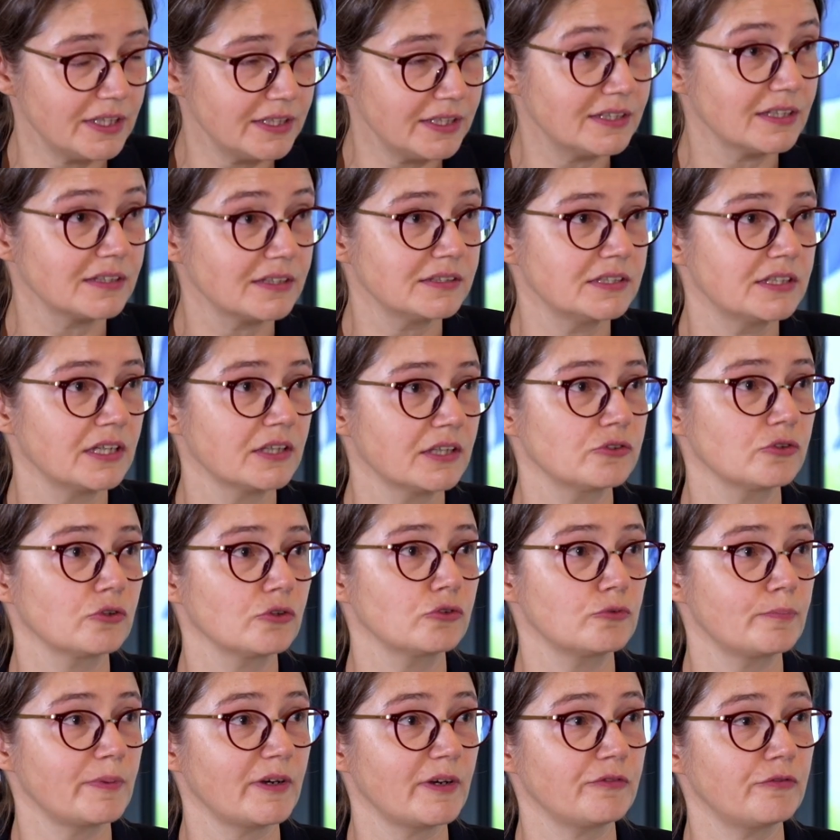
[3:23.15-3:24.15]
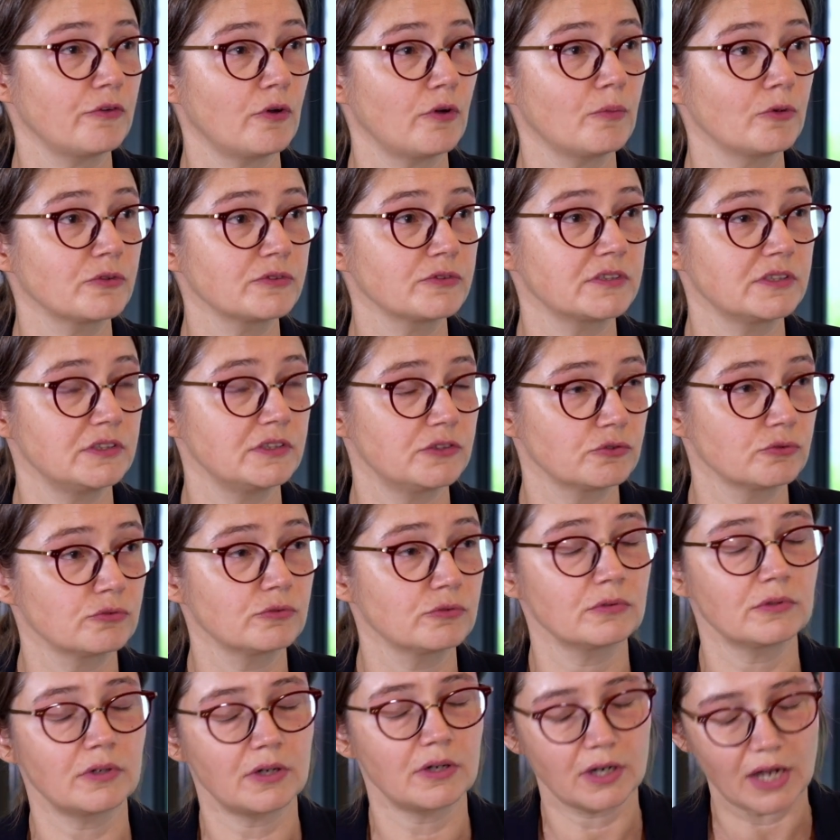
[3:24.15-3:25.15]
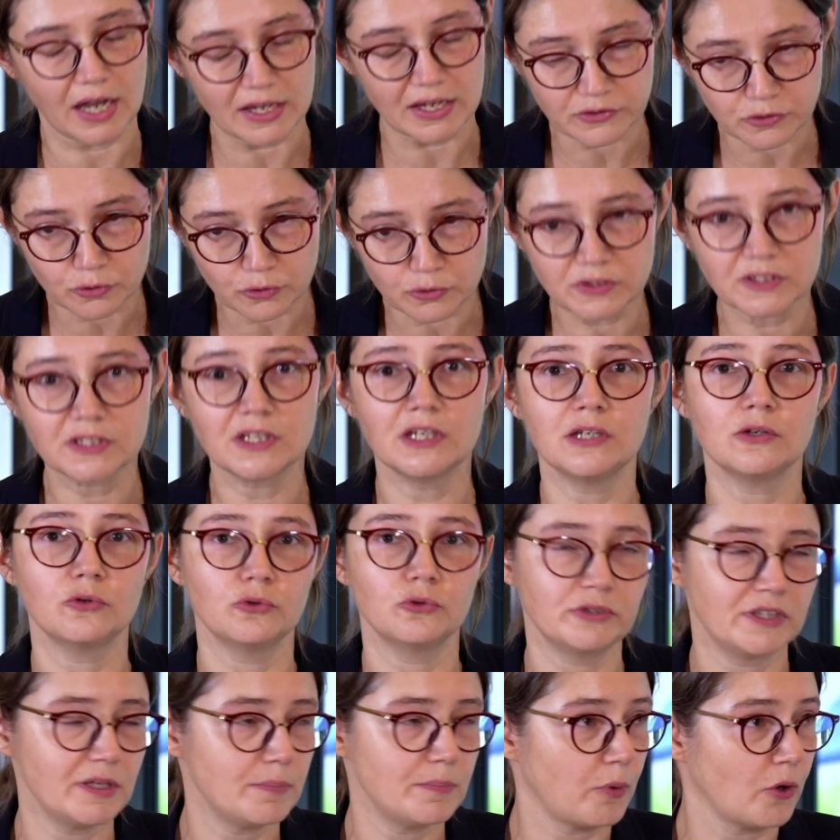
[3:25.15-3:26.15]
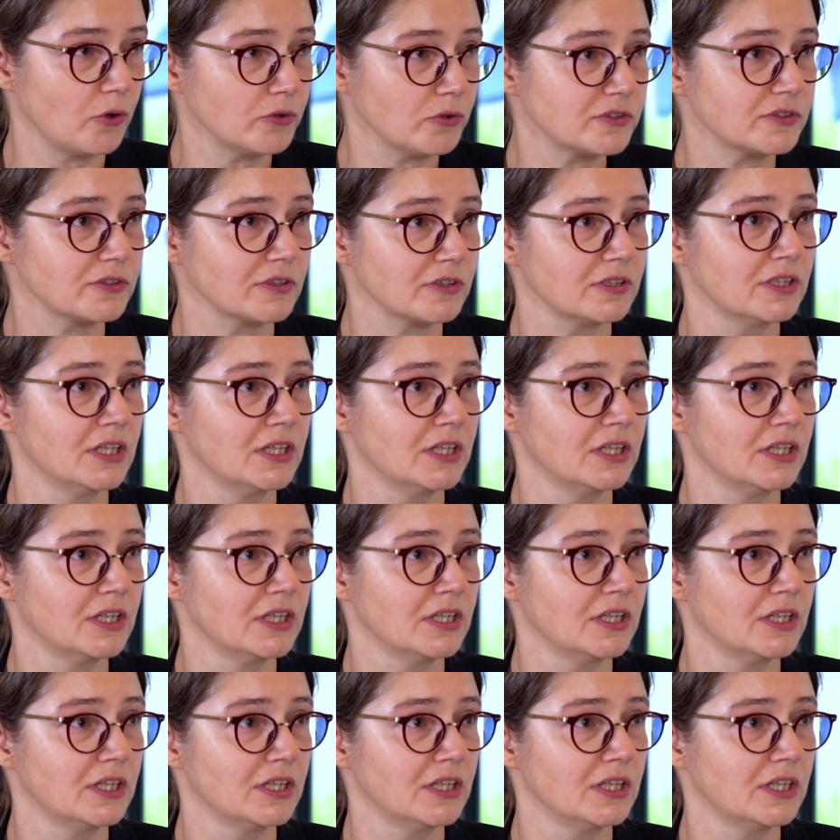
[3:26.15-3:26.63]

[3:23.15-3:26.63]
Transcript: et d'indicateurs de performance qui sont associés aux dépenses.